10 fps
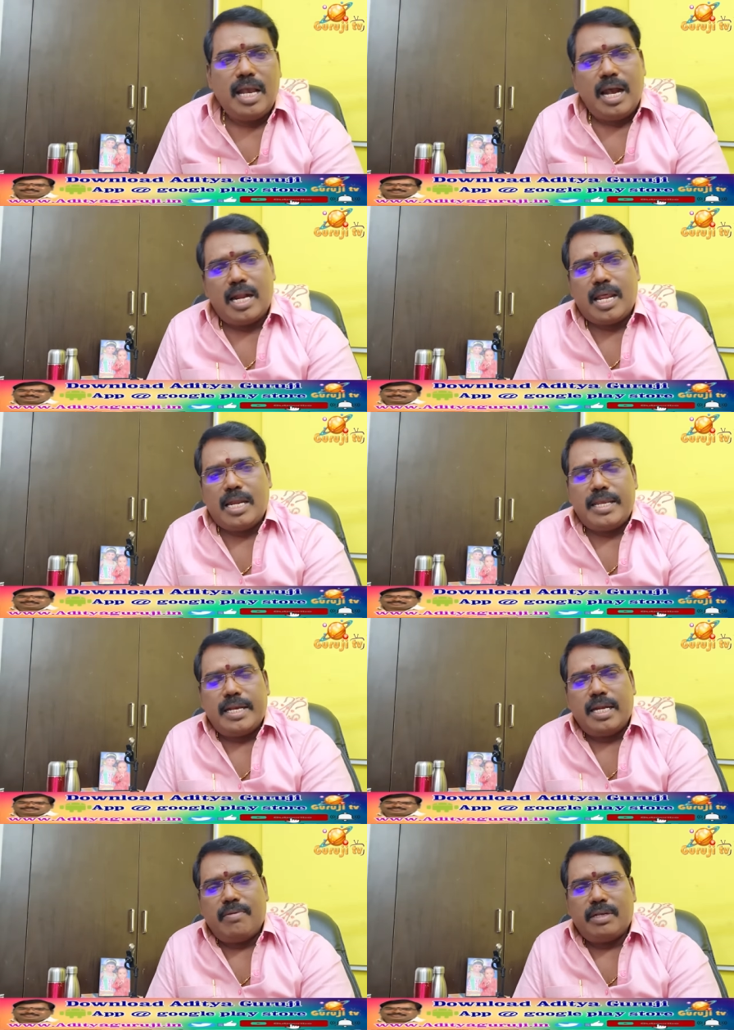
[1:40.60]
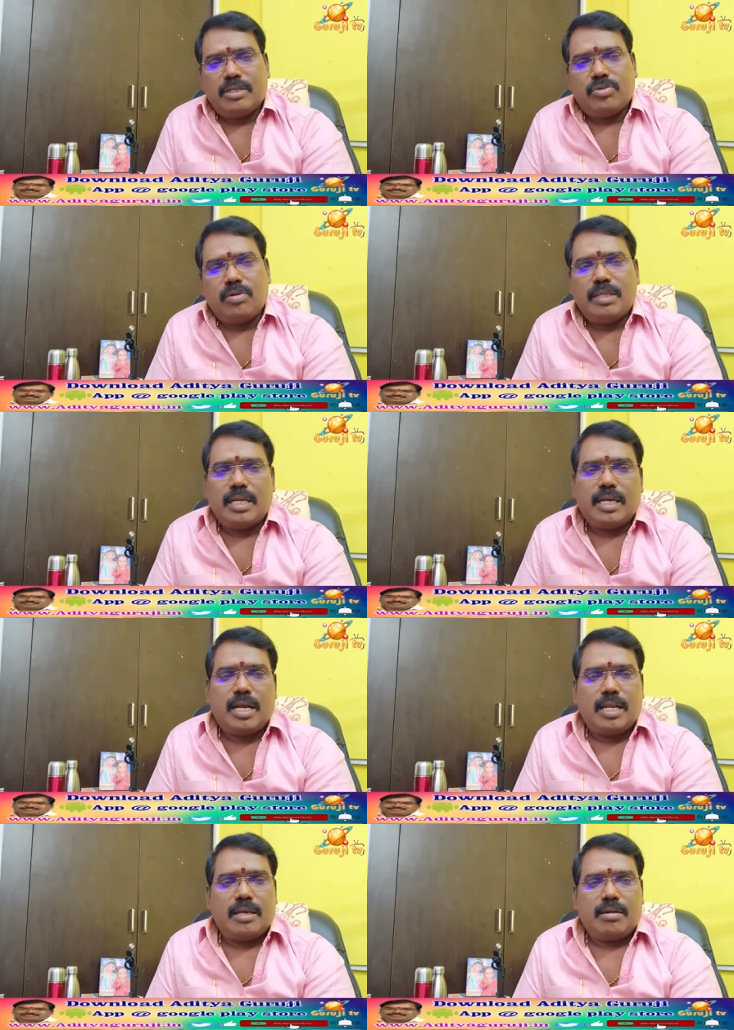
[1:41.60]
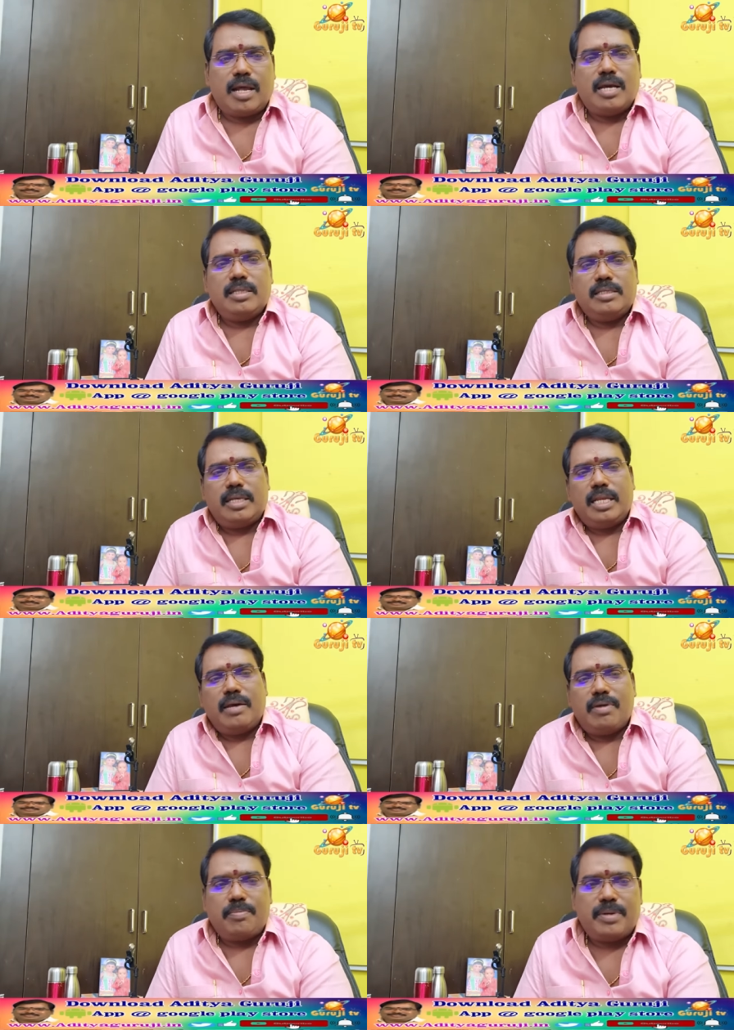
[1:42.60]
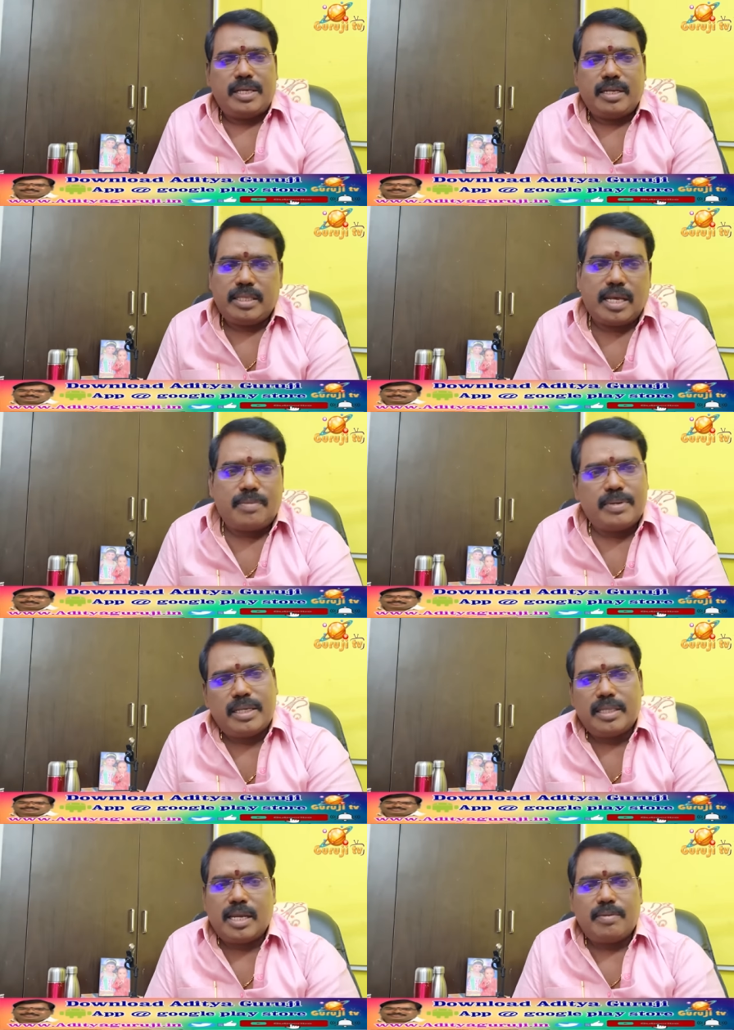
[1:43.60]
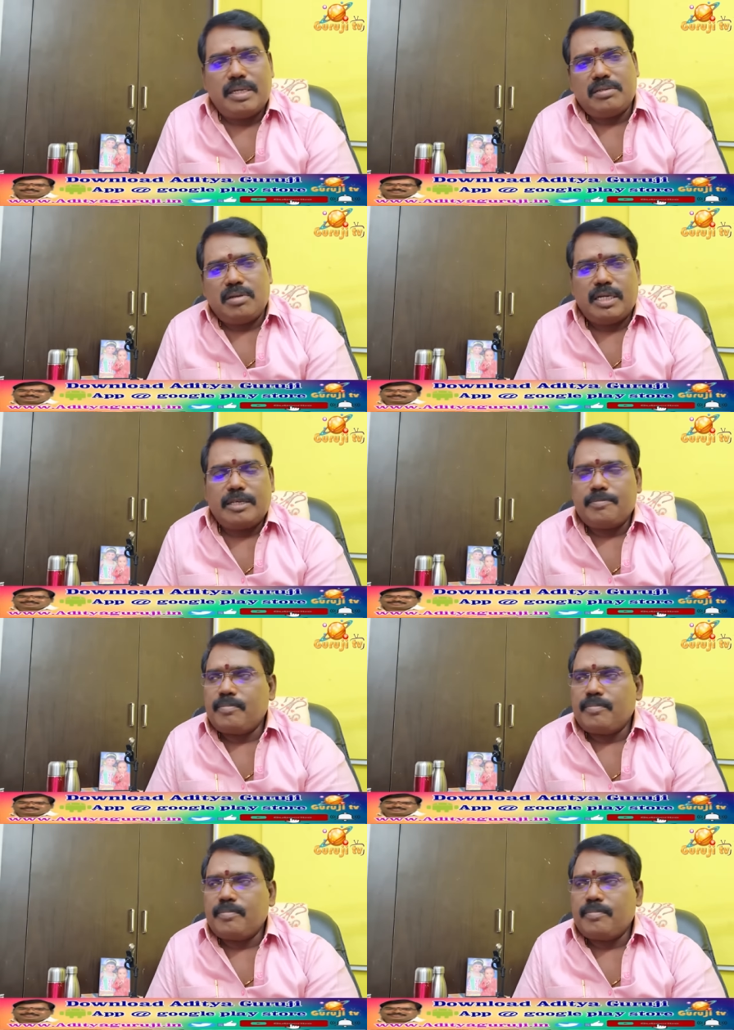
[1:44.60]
ஆனால் நீங்கள் அவருக்கு சொல்வதற்கான ராகு திசையில் அவர் இப்படி இருந்தார் அப்படி இருந்தார் அப்படின்னு சொல்லிட்டு